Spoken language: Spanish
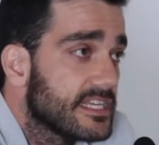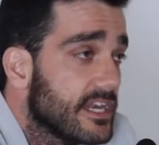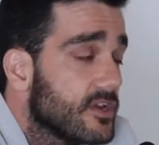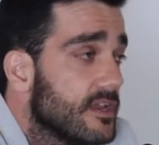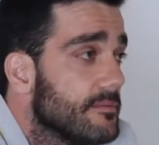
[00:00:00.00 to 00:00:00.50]

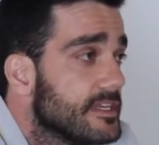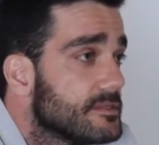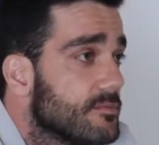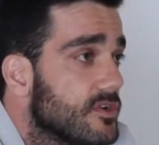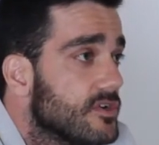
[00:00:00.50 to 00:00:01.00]
seguir con el
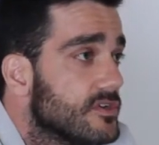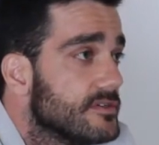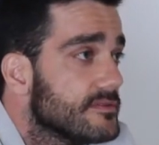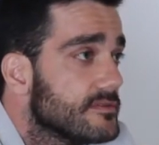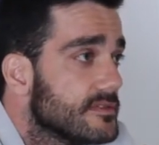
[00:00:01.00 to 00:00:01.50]

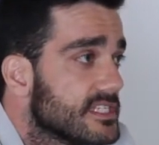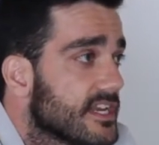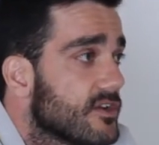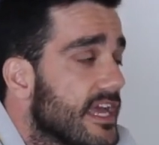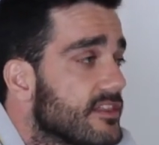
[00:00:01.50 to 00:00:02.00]
mismo
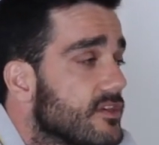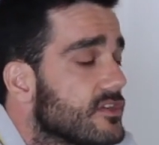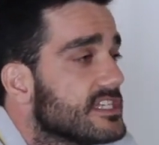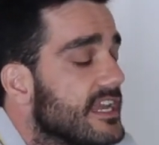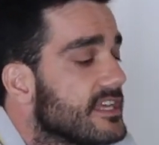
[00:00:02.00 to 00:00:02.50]
desarrollando y
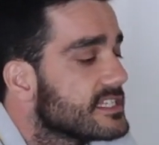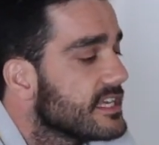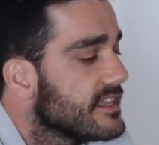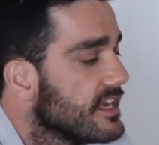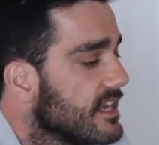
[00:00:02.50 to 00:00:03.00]
no
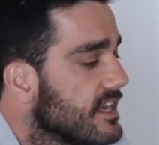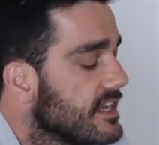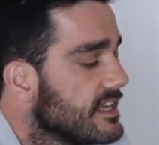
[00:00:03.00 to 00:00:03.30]
salirse del,